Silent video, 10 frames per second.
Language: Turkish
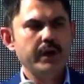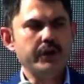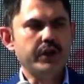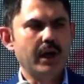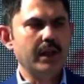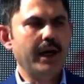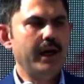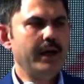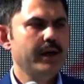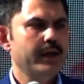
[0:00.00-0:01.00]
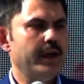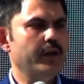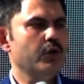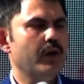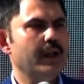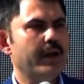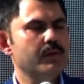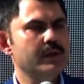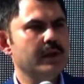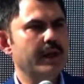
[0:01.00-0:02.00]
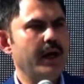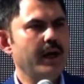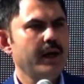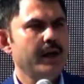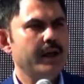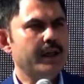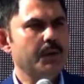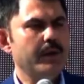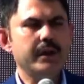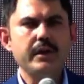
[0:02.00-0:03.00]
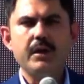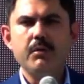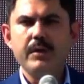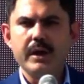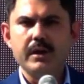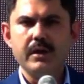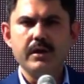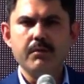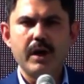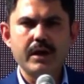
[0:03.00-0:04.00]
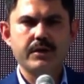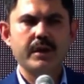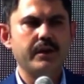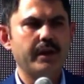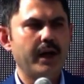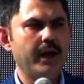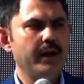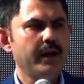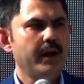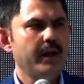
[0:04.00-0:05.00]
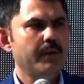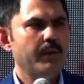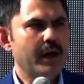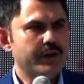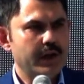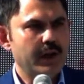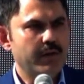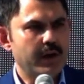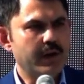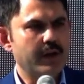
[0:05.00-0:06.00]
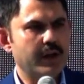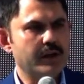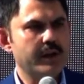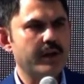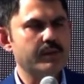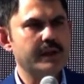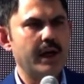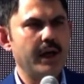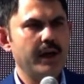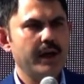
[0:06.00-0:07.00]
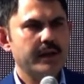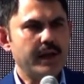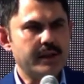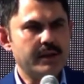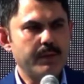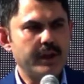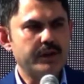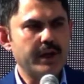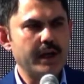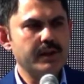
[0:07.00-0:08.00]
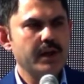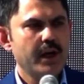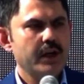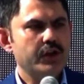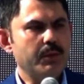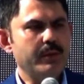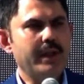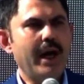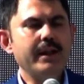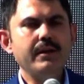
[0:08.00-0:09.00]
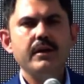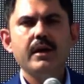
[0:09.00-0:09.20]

İnşallah yeni yuvalarımızı da 2021 yılının başlarında Bahçeli vatandaşlarımıza teslim edeceğiz. Şimdiden